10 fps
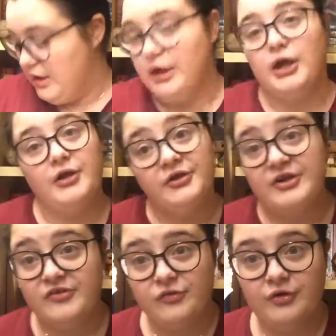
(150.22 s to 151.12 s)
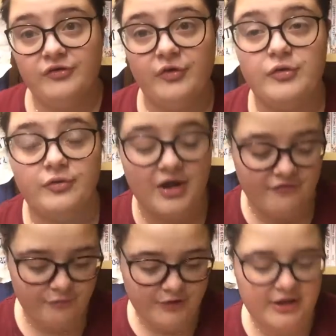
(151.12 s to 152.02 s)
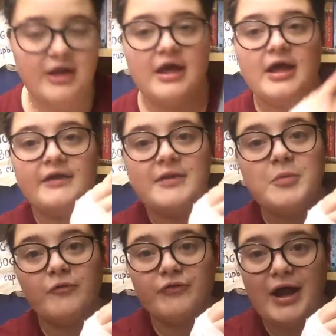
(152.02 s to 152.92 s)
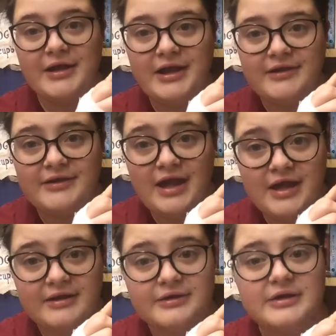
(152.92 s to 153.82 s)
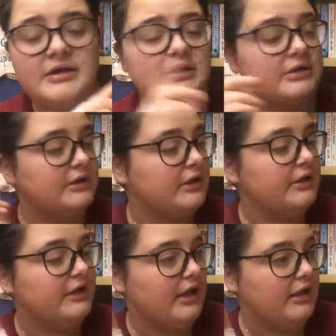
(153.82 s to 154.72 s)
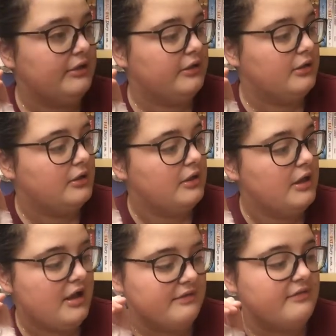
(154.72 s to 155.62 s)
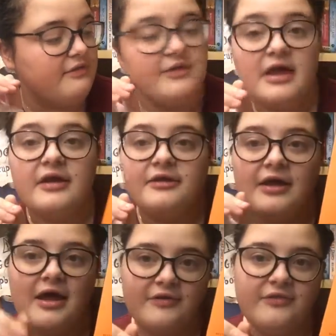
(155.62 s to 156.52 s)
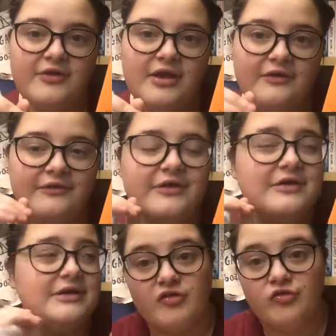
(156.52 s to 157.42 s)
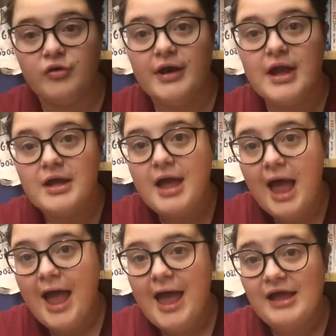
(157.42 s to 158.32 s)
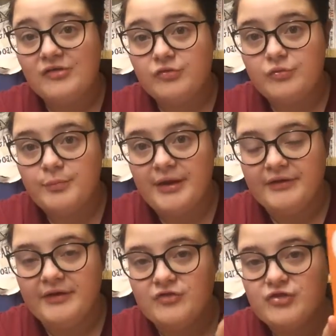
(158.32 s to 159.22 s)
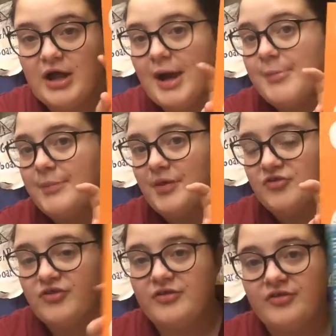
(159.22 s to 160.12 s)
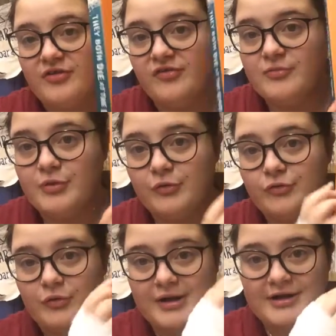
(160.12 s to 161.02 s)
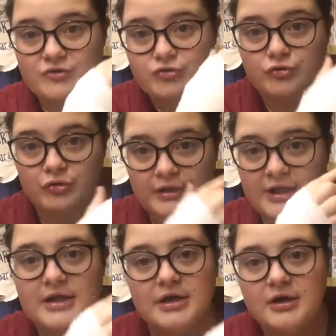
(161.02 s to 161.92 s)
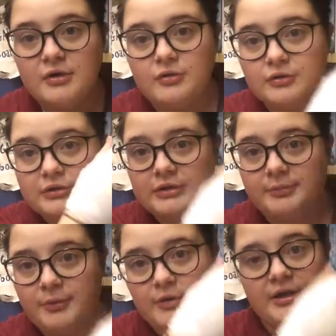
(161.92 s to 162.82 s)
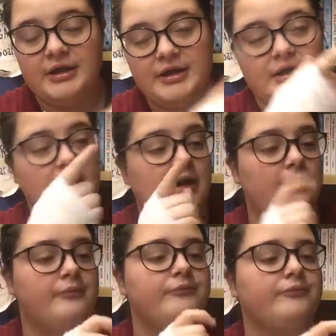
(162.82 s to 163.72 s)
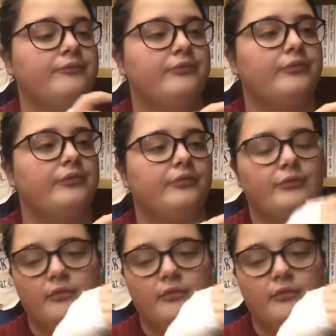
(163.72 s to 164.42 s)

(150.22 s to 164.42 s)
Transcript: uh, History is All You Left Me è They Both Die at the End, in the End, at the end, at the end, la versione è stupenda, cioè a me piace tantissimo questo arancione con poi mm,